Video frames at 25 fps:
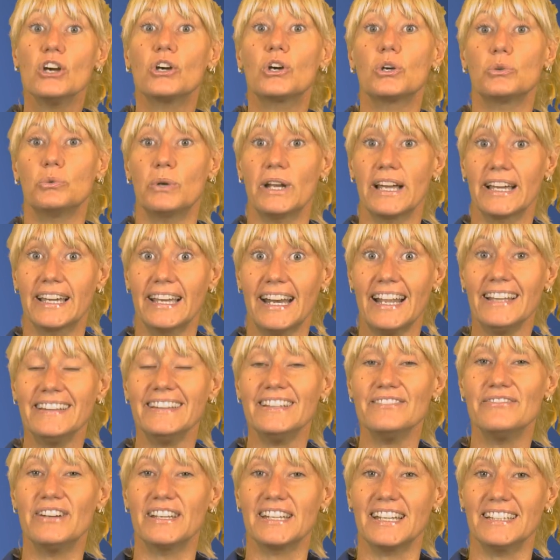con una
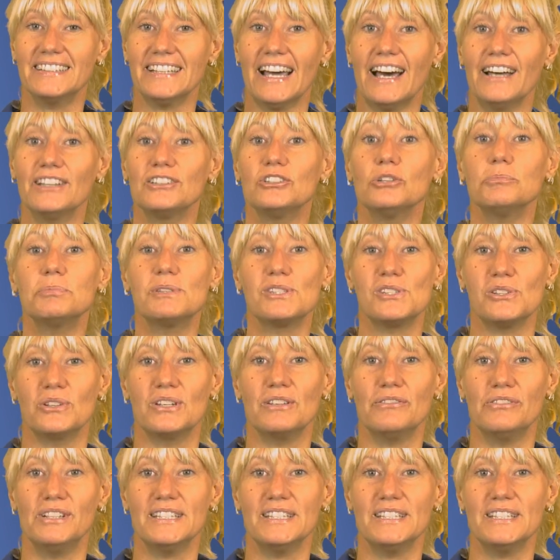grande varietà di opzioni